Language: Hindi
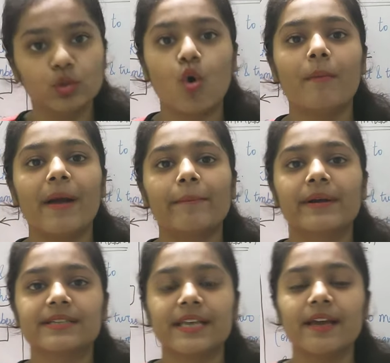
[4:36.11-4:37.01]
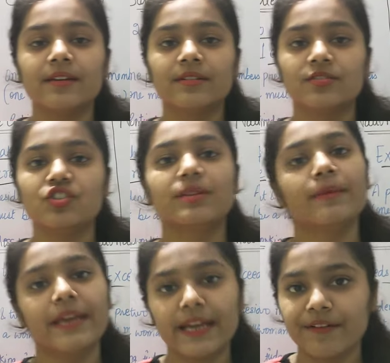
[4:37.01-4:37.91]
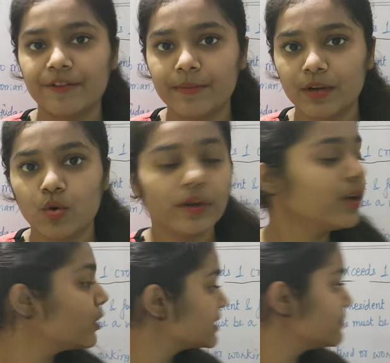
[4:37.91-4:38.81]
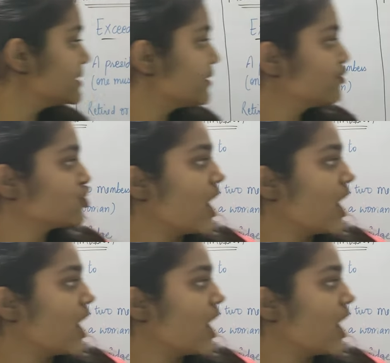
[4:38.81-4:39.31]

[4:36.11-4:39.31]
दो मेंबर्स हैं जिनमें एक वेमेन होगी और इसमें सिर्फ